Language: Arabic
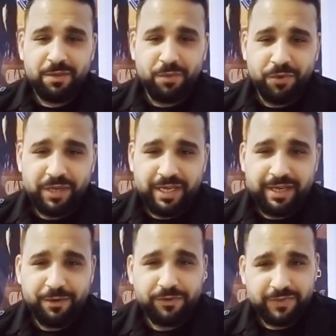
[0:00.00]
برج
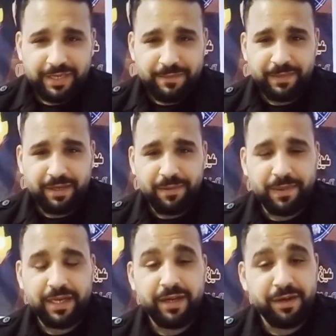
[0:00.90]
الجوزاء من
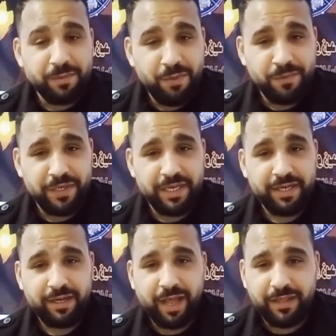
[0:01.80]
الأوراق اللي
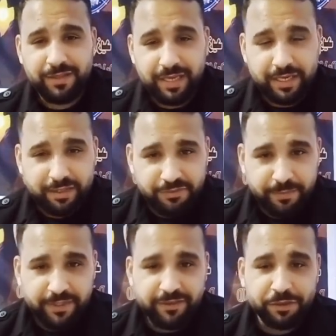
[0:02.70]
ممكن عندها
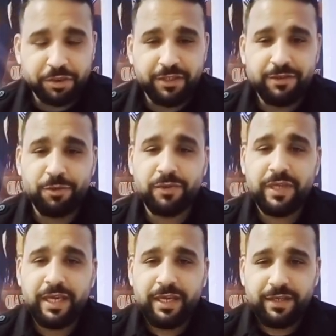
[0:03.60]
نسبة تشتت
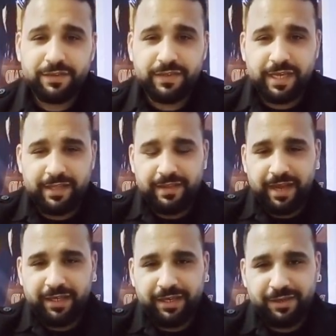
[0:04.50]
زيادة
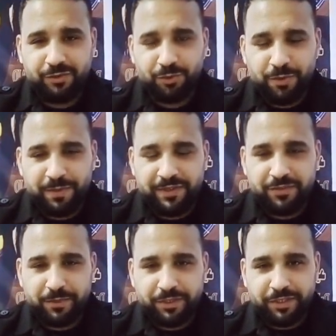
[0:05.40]
عن اللزوم
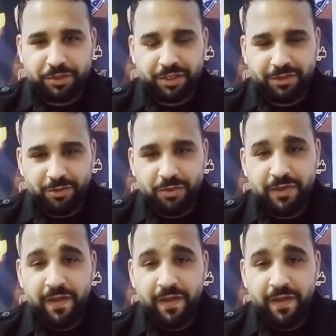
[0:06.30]
نسبة تشتت